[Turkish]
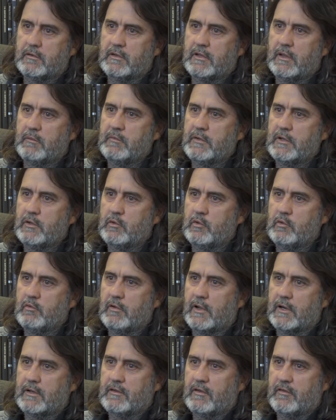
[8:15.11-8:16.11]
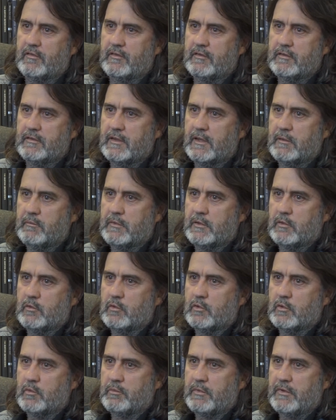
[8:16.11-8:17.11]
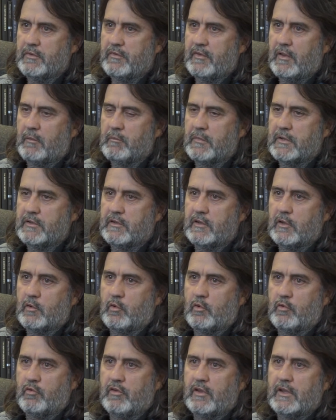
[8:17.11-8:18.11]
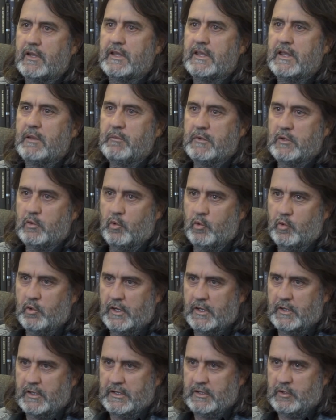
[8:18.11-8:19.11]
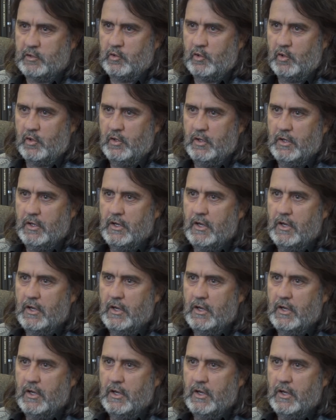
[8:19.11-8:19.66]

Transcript: geminin güvertesinde bir grup insan batıya koşsa da gemi doğuya gidiyor.